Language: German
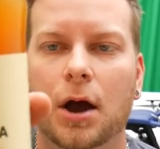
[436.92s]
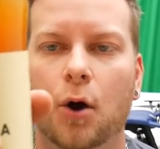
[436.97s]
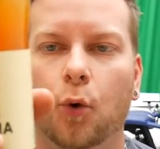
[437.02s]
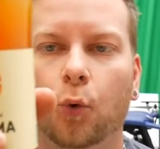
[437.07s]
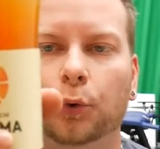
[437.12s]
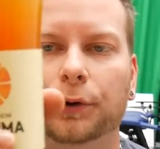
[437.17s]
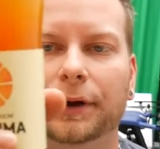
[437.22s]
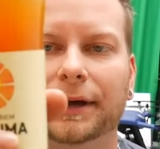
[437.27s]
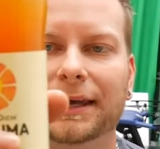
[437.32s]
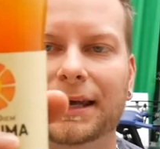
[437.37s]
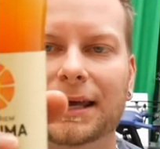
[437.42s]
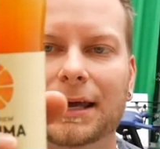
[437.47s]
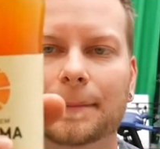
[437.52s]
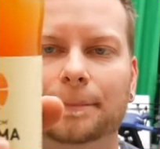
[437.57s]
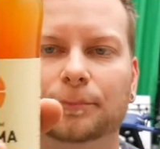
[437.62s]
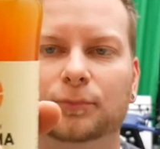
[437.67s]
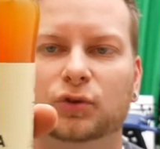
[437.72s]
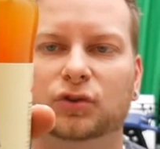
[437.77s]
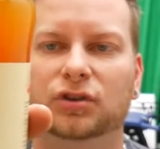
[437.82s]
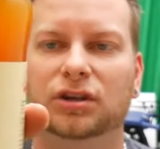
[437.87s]
Oder
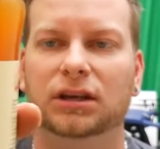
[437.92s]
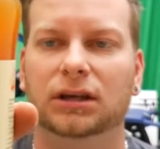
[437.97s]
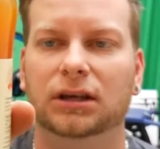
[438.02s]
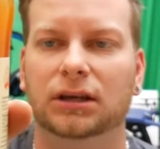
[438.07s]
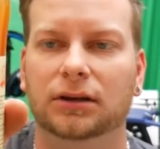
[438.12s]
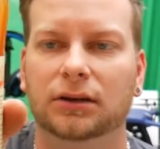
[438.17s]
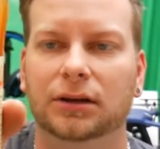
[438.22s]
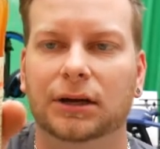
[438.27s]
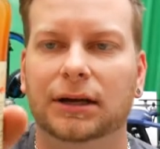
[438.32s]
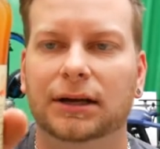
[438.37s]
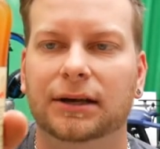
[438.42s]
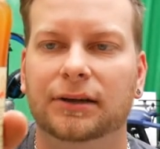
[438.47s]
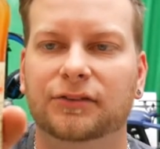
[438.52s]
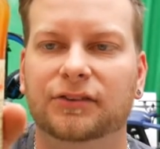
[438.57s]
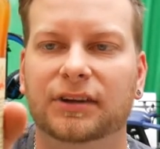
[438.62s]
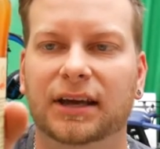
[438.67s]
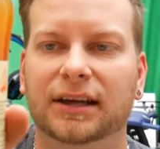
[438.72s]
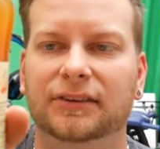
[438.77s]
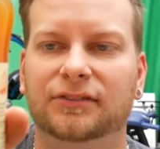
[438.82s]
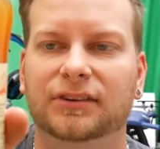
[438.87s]
eben Tee.
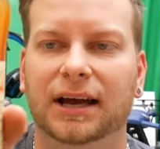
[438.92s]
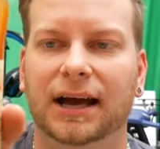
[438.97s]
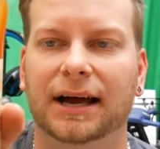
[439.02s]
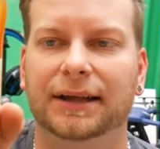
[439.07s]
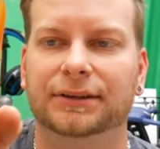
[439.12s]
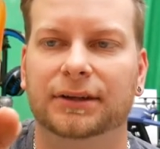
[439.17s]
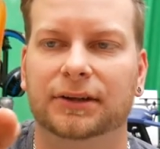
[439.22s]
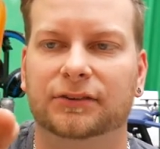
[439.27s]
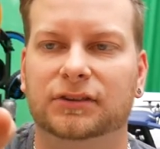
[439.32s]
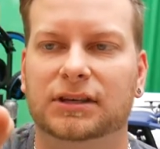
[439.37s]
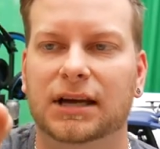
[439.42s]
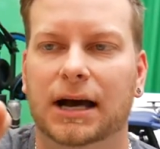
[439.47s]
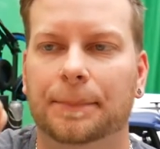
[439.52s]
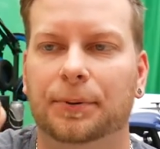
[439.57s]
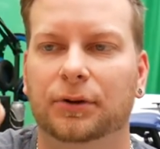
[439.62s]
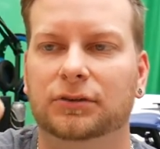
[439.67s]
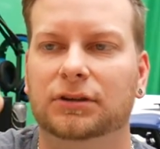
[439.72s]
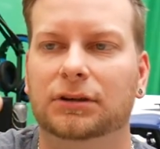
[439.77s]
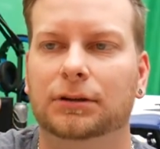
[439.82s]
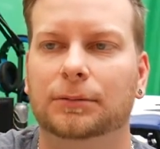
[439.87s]
Sehr, sehr anders.
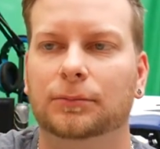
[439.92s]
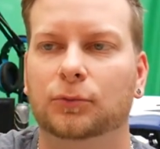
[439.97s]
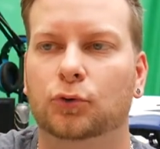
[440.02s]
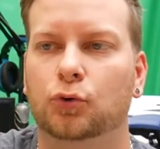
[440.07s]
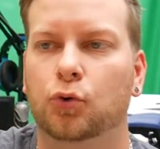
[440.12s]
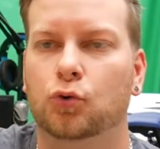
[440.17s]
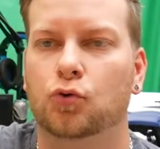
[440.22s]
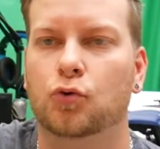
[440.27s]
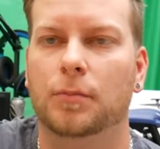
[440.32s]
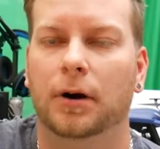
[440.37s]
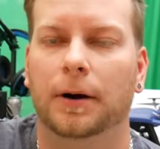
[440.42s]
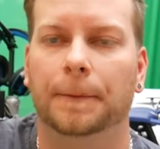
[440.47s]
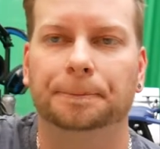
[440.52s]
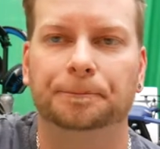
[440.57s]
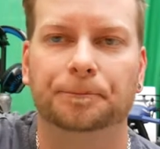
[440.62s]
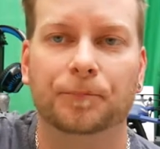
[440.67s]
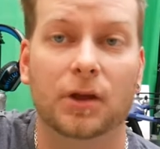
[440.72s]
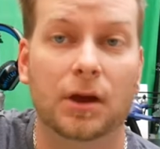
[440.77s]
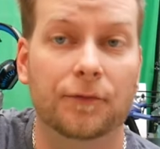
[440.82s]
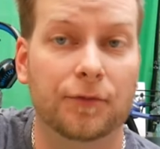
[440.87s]
Carpe diem Kurkuma.
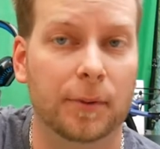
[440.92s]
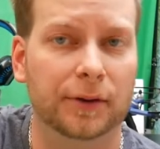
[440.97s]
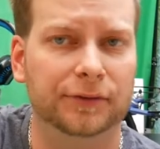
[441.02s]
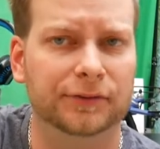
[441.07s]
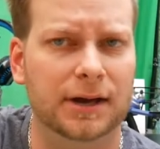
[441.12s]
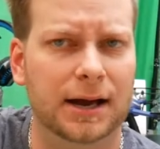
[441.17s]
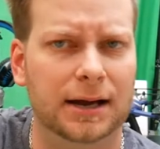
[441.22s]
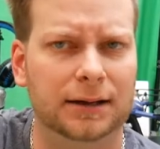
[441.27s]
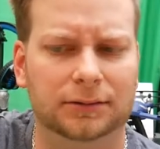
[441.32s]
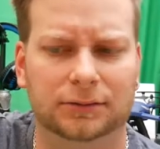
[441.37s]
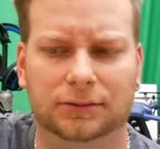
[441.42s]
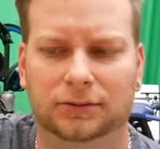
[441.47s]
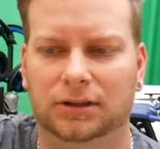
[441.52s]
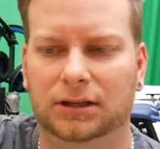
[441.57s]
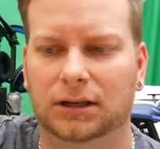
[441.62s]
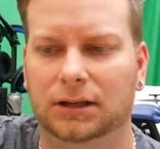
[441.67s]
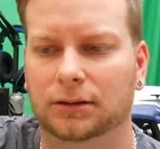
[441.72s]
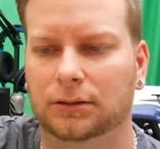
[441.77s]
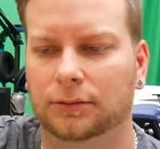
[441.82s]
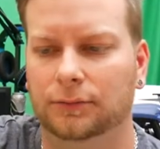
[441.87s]
Ich will mal sagen,
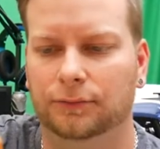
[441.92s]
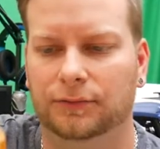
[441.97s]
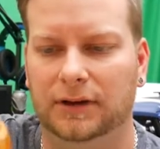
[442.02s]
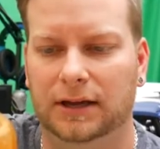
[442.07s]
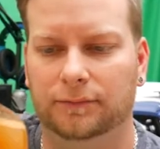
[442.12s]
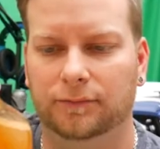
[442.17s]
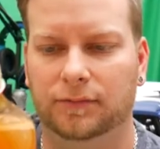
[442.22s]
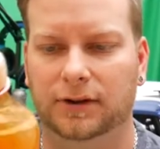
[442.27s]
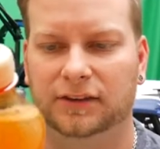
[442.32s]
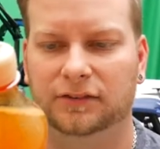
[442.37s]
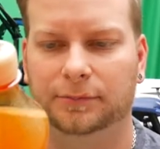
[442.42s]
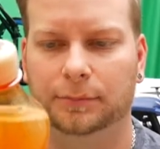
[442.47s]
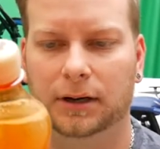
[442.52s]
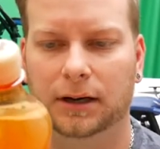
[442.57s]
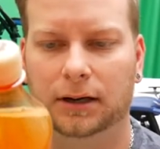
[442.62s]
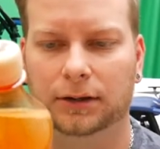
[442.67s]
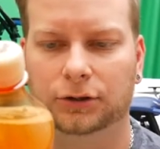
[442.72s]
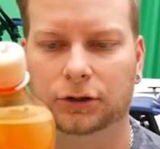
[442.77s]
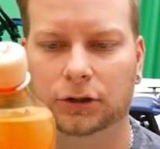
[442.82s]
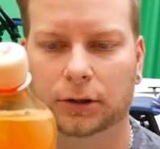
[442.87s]
den werden wir jetzt
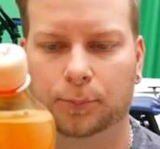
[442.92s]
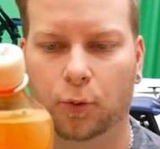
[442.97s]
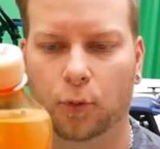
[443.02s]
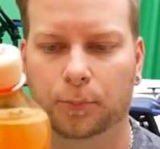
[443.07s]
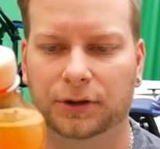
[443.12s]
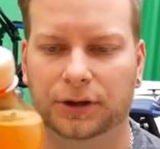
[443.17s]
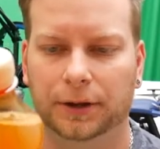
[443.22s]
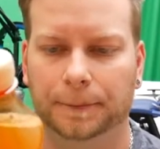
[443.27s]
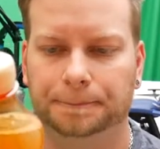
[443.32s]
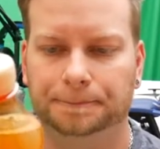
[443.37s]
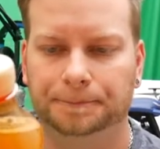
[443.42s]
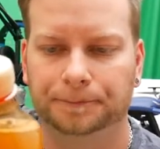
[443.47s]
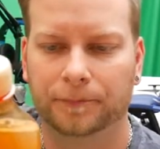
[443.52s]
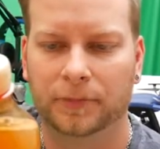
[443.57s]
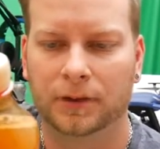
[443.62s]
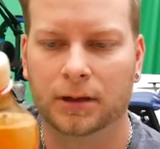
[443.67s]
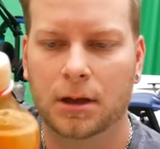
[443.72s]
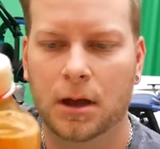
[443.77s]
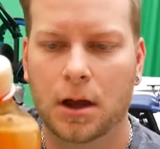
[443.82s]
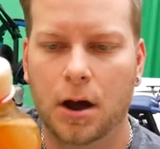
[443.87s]
mal hier probieren.
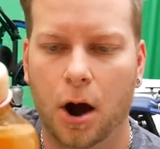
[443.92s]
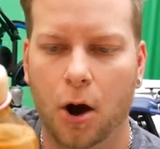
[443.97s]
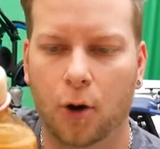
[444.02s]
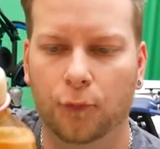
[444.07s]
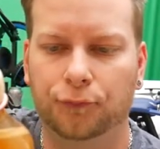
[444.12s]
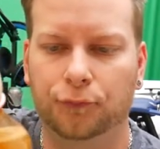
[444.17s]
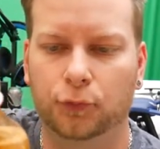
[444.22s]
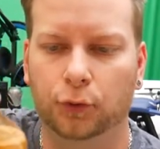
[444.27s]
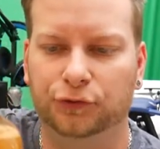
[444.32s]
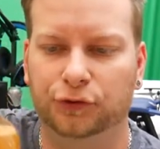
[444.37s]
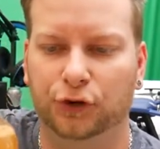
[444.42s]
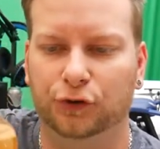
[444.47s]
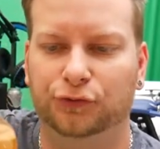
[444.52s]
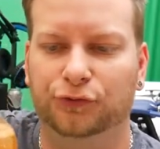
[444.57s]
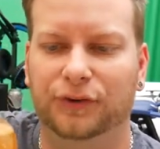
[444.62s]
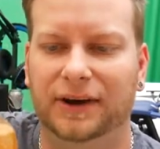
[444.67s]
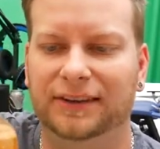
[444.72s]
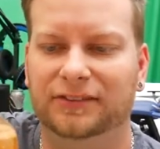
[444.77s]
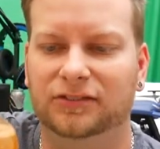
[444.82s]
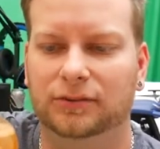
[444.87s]
Aufguss aus
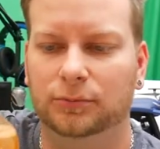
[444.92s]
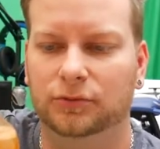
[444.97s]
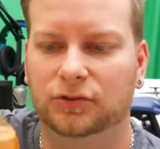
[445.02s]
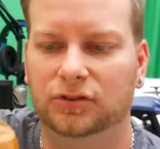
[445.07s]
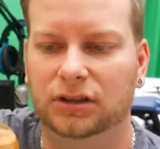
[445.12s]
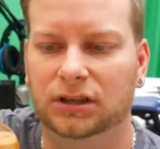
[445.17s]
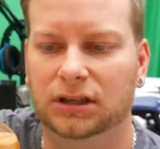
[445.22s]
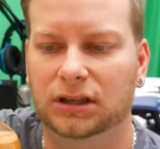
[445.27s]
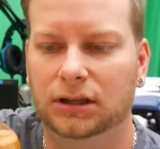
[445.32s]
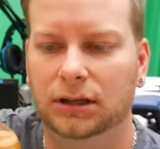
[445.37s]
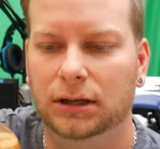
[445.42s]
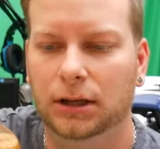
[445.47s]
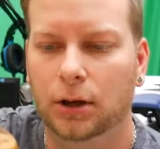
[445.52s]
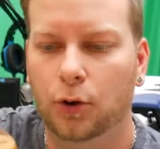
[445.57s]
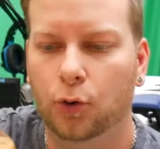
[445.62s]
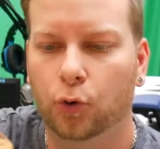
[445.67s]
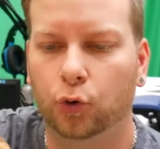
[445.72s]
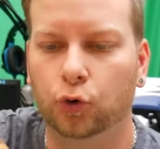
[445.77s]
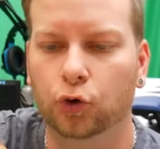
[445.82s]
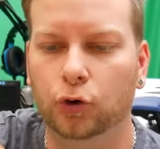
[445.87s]
weißem Tee
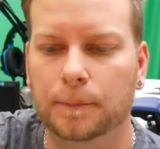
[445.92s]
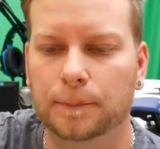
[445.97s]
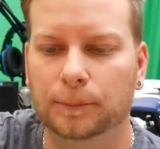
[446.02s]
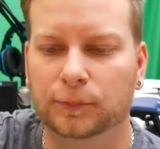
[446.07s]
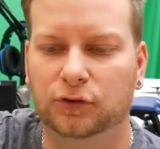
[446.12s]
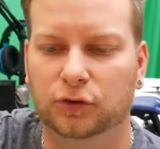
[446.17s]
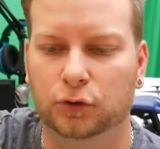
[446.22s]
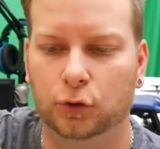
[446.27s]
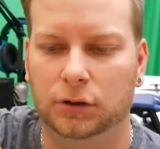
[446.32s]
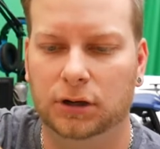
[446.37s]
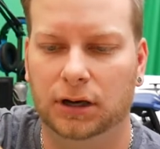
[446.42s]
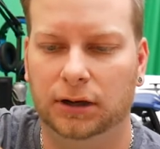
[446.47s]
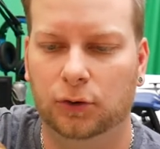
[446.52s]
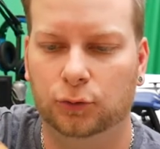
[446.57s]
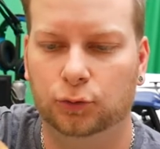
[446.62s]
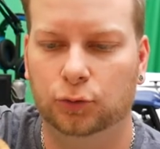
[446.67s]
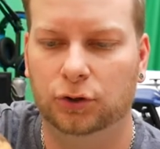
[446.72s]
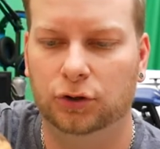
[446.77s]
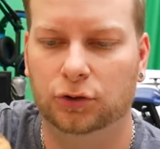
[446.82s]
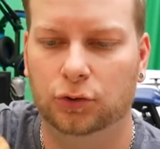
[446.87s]
Rübenzucker,
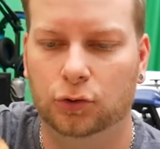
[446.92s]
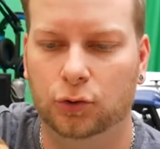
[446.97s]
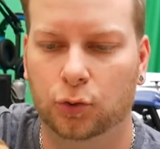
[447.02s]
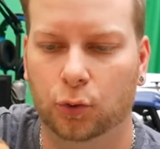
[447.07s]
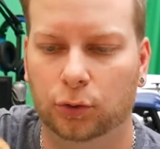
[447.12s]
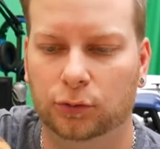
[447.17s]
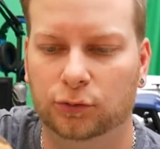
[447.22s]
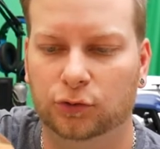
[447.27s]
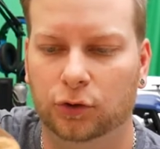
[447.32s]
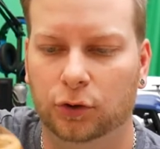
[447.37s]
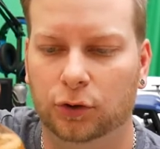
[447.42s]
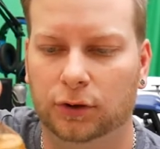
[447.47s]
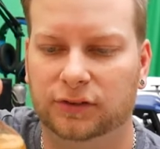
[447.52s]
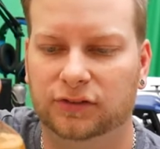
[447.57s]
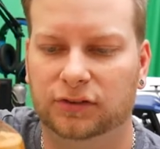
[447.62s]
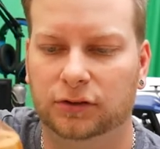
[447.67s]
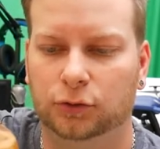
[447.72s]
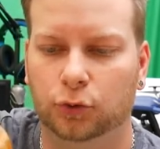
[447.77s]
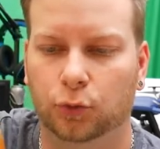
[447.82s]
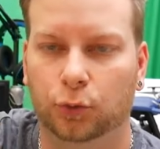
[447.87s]
natürliche Kohlensäure,
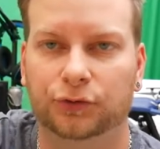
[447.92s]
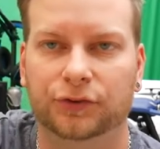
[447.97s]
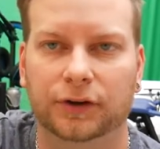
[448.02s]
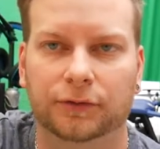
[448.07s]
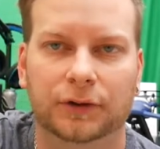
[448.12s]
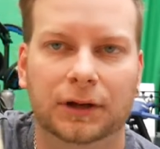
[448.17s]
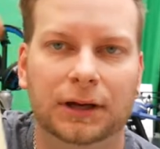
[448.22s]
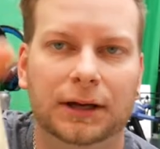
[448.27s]
Zitronensaft.